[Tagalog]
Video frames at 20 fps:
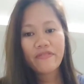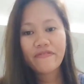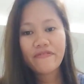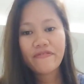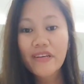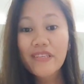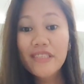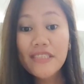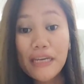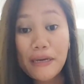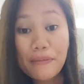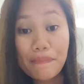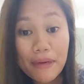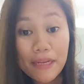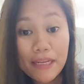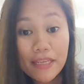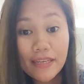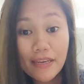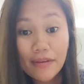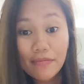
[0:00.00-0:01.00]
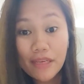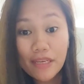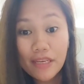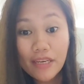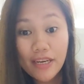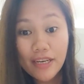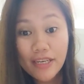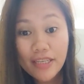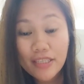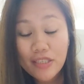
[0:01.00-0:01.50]
Fasting pa rin kami
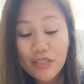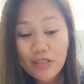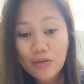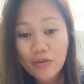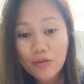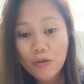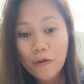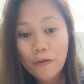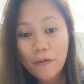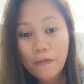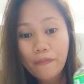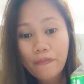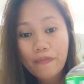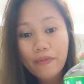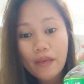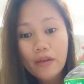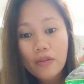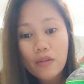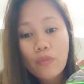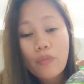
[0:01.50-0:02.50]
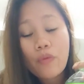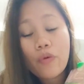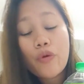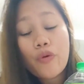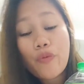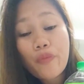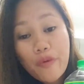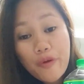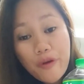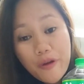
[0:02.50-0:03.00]
guys. So, tomorrow
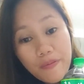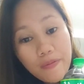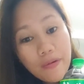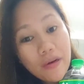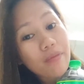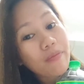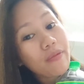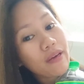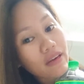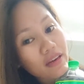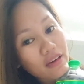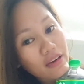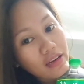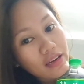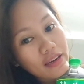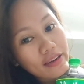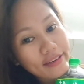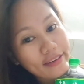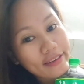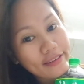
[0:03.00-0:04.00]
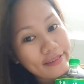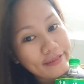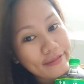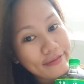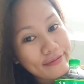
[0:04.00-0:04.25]
morning pa kami kakain.